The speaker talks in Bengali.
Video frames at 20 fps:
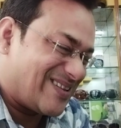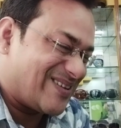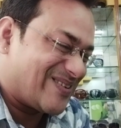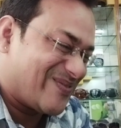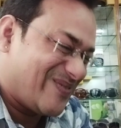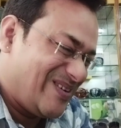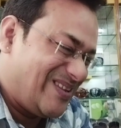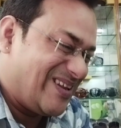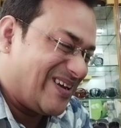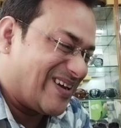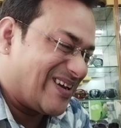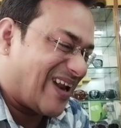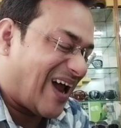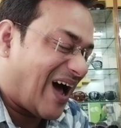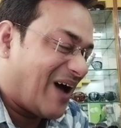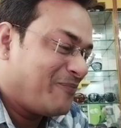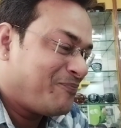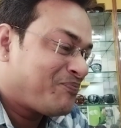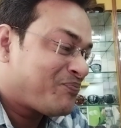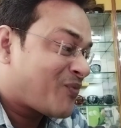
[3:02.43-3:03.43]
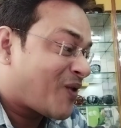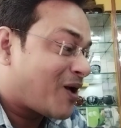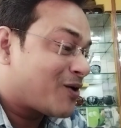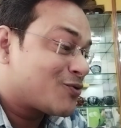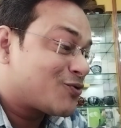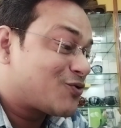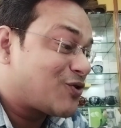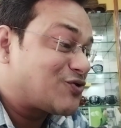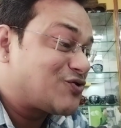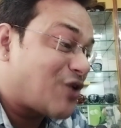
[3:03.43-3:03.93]
দিস বুঝলি কি না
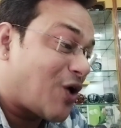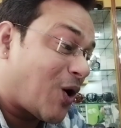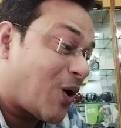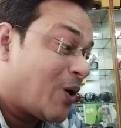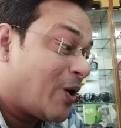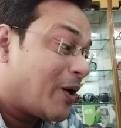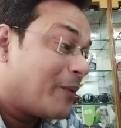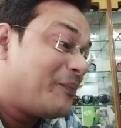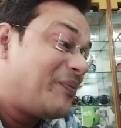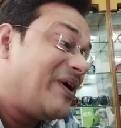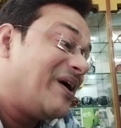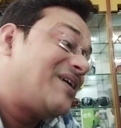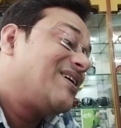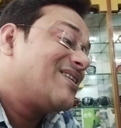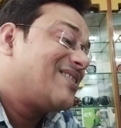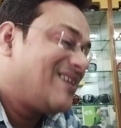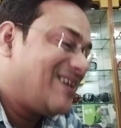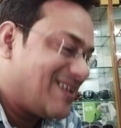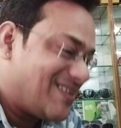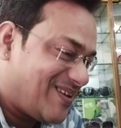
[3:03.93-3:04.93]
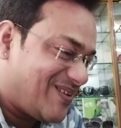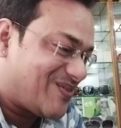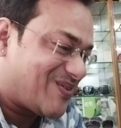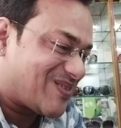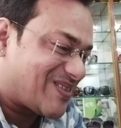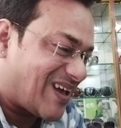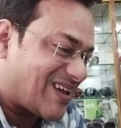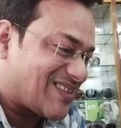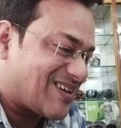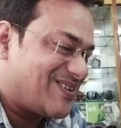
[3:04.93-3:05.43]
তো চ বিয়ে টিয়ে দিয়ে দিত
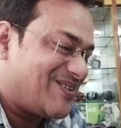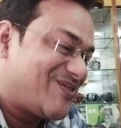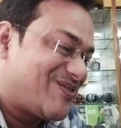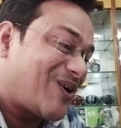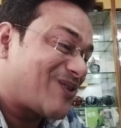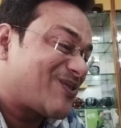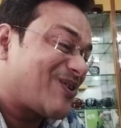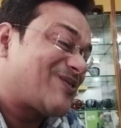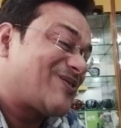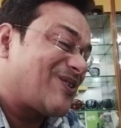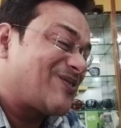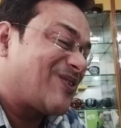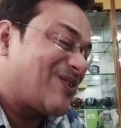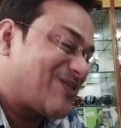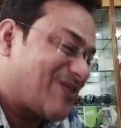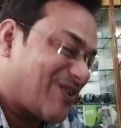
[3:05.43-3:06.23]
তাড়াতাড়ি চ চ চ চ